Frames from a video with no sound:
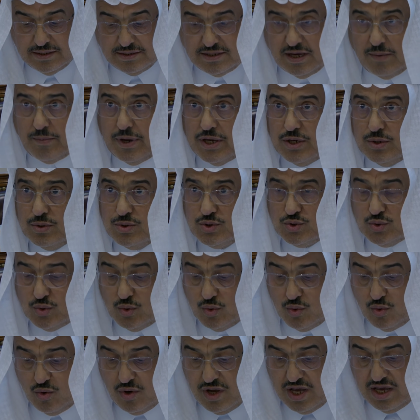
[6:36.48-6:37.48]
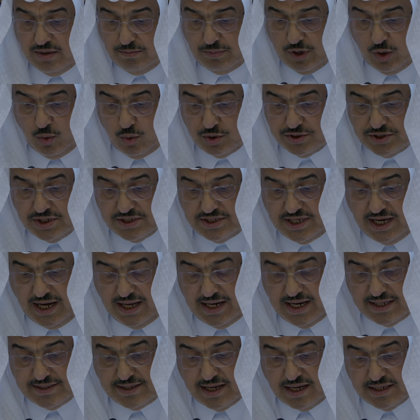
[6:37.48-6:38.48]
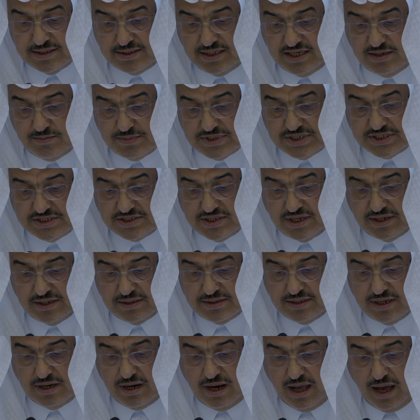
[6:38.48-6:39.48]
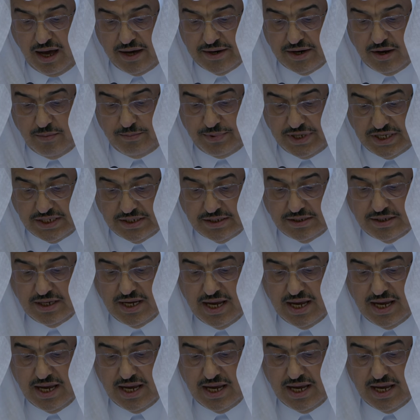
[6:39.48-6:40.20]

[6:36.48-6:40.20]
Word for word: تميزه بالقدرة على تقديم السرد العربي